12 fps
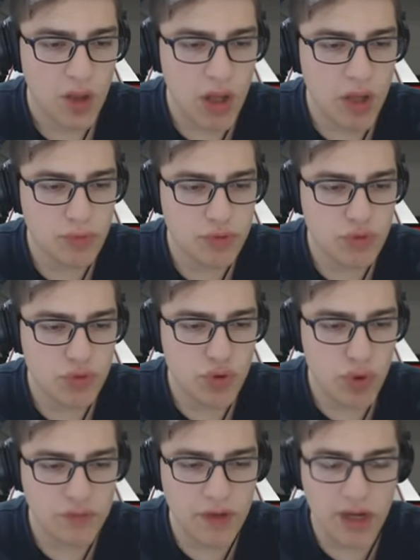Aa bir sürü
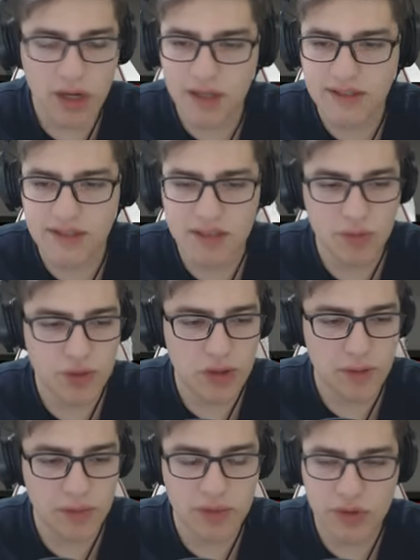şort var lan aslında
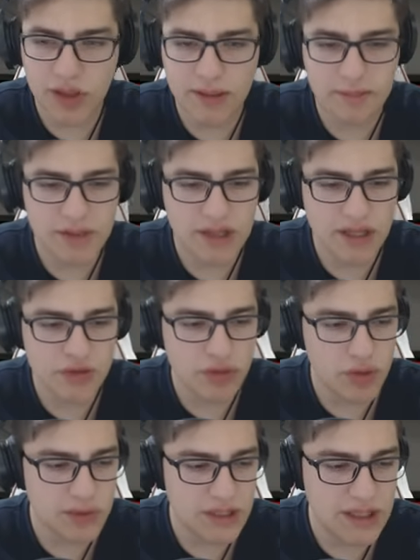burada. Bak bunlardan bir
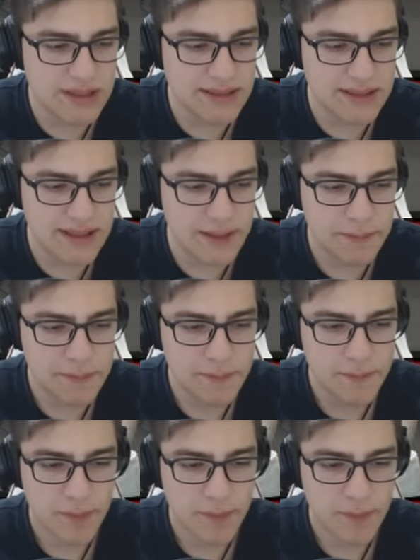tanesi olabilir aslında.